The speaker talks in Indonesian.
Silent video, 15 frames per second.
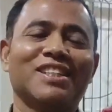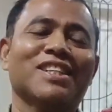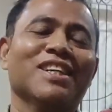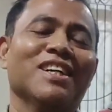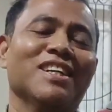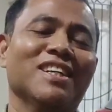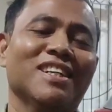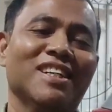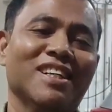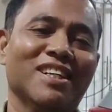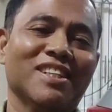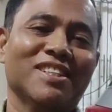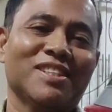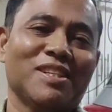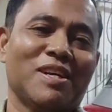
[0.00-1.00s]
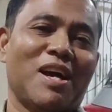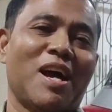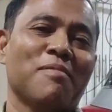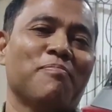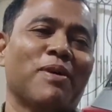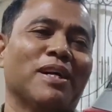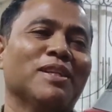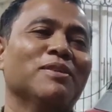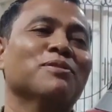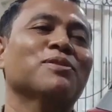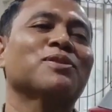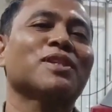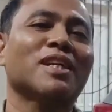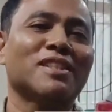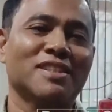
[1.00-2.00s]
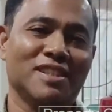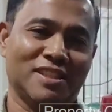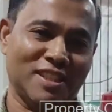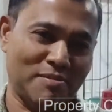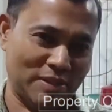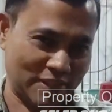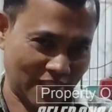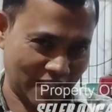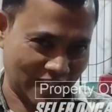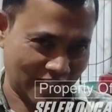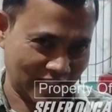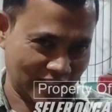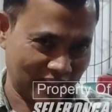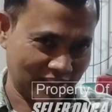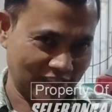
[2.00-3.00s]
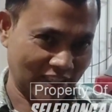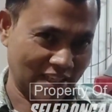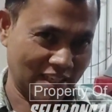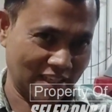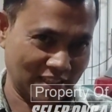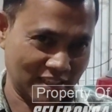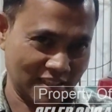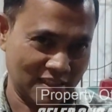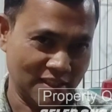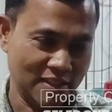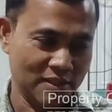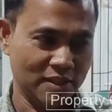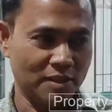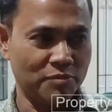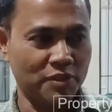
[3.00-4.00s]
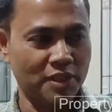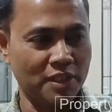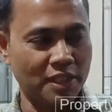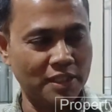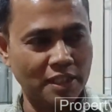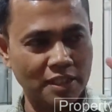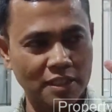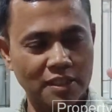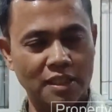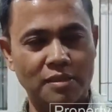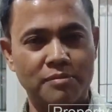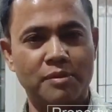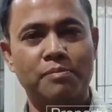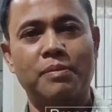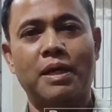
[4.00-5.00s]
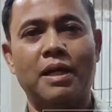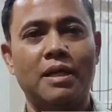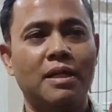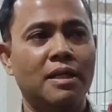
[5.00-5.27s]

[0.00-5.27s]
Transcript: enggak. Apanya urusannya sama saya kan tidak ada kan. Ya, mungkin datang ke kerja Pak.